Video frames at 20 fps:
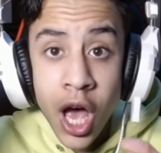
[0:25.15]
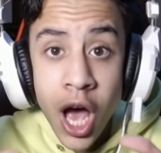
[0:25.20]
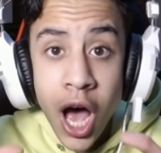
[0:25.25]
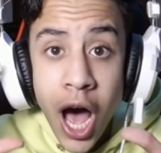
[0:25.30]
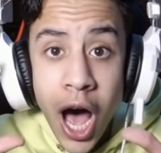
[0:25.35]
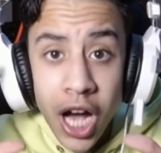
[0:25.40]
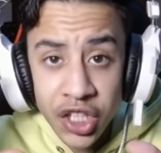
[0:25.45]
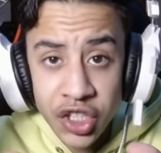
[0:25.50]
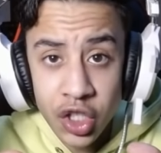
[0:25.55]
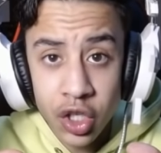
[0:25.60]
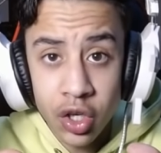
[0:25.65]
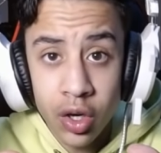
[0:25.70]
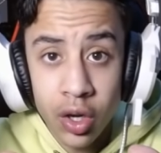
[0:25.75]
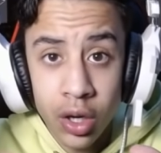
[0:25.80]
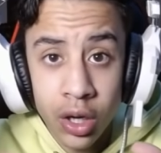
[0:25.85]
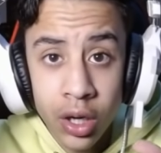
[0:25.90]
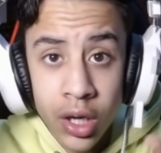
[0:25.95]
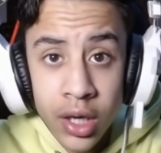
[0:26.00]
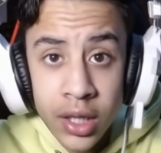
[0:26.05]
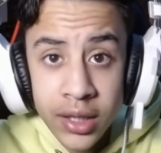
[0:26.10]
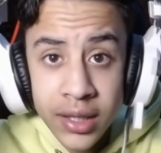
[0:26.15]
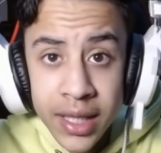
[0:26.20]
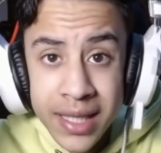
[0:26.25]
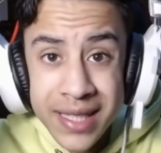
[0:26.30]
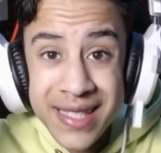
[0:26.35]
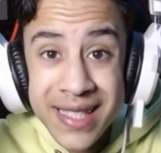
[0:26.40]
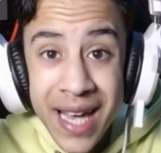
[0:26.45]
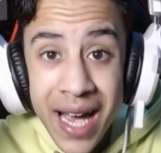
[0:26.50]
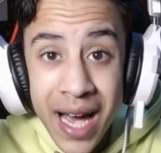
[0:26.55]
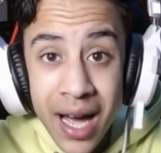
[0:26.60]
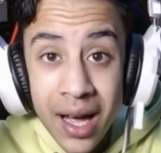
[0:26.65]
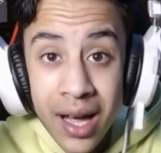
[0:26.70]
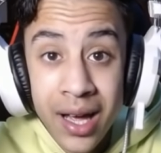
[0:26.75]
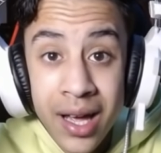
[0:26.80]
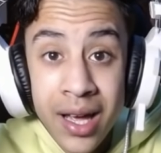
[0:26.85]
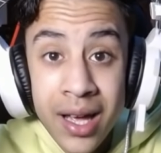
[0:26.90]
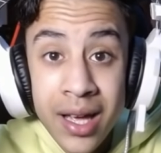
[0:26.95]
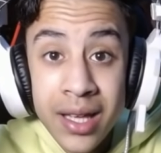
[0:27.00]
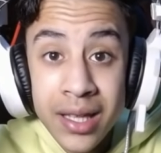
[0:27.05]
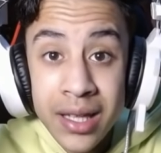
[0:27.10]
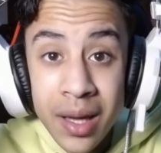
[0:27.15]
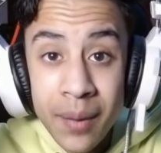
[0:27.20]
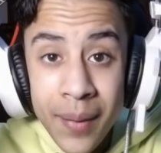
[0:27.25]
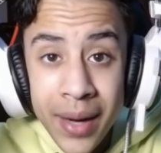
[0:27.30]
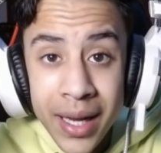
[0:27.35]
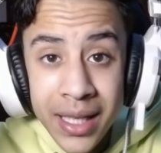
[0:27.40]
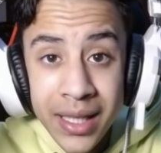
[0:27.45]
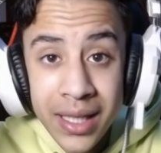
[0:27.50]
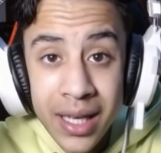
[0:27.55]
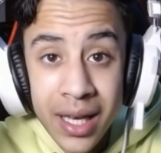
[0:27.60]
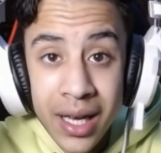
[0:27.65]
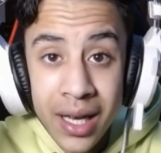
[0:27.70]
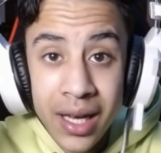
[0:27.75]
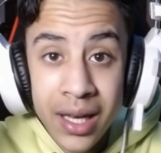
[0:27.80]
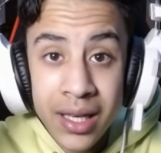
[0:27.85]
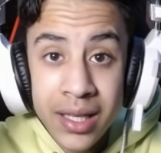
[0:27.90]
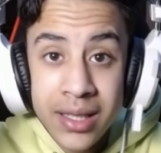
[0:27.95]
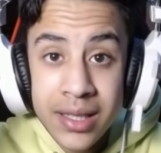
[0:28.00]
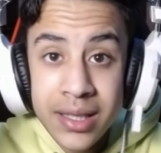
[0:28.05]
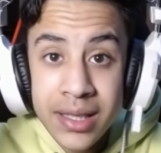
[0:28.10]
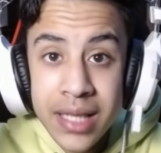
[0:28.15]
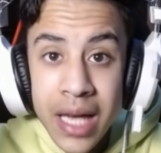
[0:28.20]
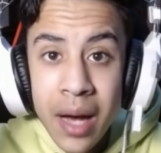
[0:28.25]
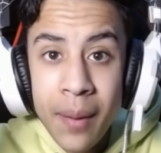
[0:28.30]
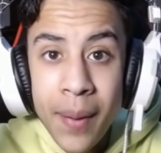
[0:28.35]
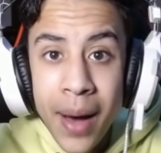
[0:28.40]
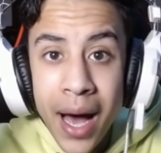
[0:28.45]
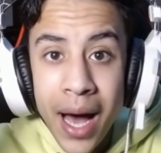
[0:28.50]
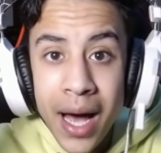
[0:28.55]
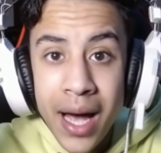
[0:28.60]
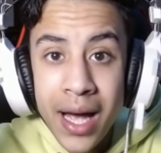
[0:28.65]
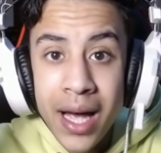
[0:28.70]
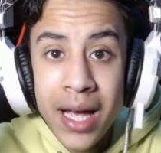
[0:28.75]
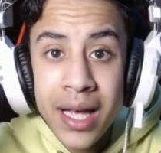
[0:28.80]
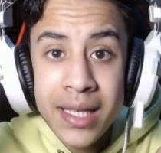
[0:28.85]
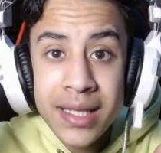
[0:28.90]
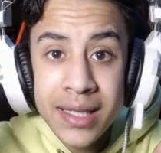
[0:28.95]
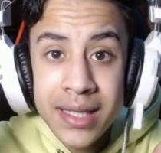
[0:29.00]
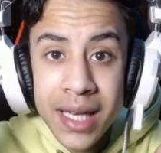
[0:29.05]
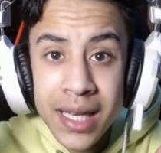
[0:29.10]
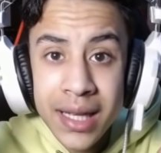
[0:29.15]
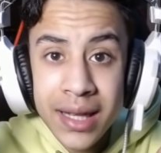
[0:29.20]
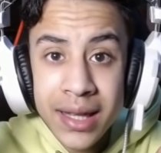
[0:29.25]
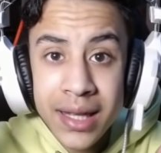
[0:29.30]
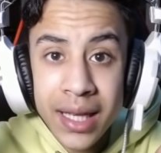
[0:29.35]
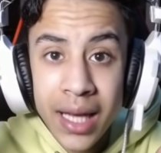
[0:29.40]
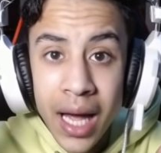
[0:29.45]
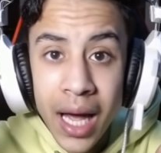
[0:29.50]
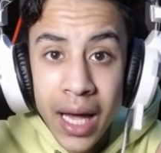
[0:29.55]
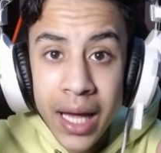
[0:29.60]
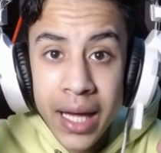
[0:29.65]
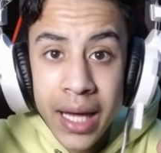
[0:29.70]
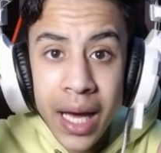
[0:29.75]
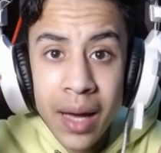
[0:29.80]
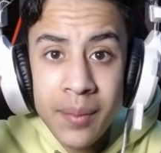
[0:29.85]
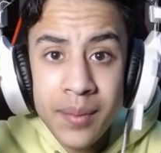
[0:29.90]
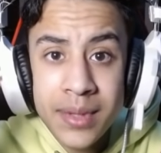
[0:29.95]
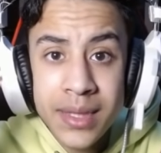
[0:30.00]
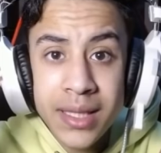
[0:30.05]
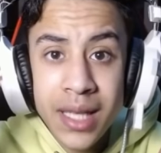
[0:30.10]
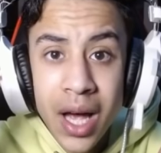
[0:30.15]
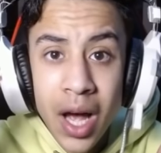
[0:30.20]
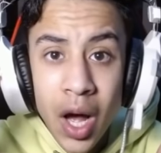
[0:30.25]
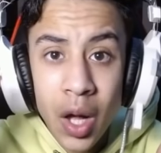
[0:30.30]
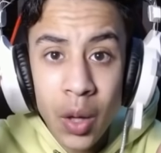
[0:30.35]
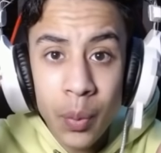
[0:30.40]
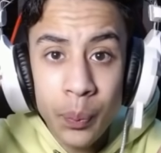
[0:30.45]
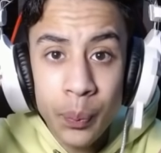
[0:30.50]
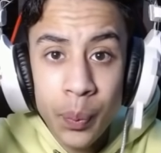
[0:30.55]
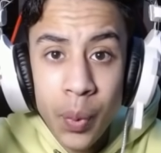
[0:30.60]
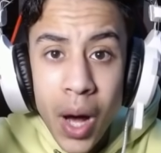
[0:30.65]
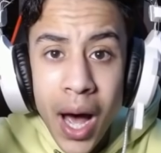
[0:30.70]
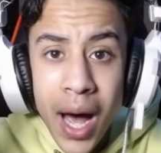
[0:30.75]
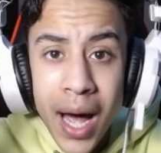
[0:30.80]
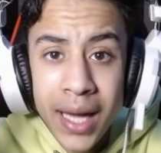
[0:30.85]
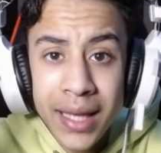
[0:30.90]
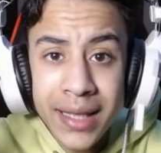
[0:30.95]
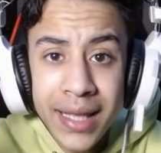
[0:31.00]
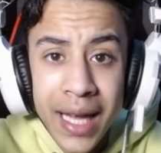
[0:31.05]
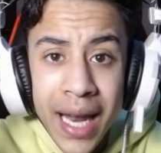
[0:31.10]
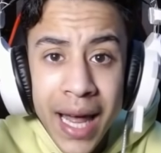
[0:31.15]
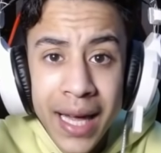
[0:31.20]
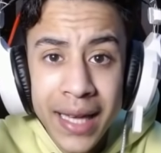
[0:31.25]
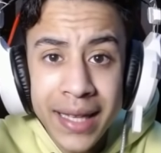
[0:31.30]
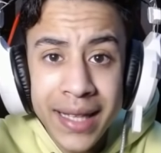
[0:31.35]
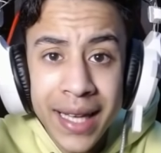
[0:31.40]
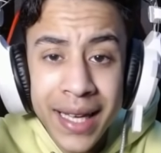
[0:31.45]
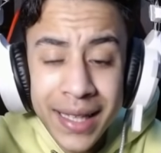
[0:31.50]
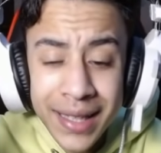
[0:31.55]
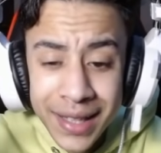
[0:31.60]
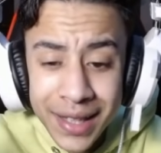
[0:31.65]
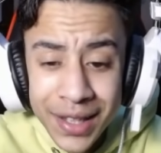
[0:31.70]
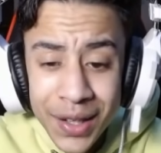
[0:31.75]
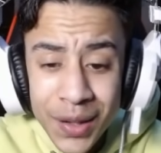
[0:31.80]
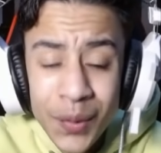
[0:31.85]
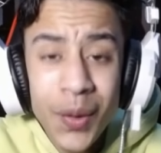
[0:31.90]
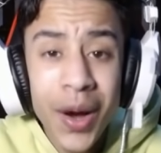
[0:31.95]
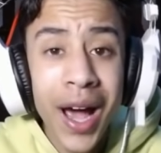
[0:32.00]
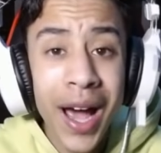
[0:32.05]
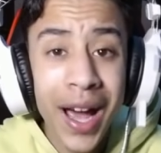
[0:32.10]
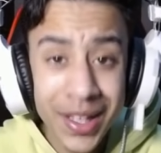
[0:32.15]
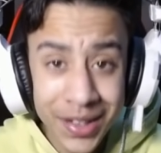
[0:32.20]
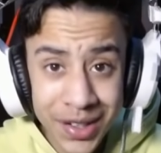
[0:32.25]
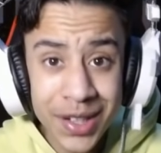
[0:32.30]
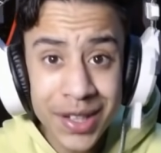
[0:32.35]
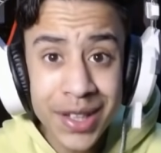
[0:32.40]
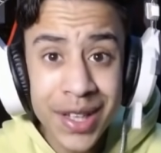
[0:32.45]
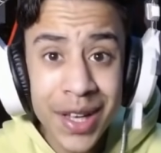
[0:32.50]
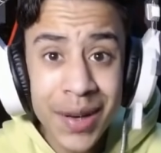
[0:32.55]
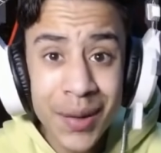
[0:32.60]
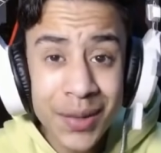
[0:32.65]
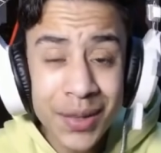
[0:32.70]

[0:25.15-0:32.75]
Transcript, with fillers: 10 9 8 سبعة ستة خمسة أربعة تلاتة اتنين وحطيت لايك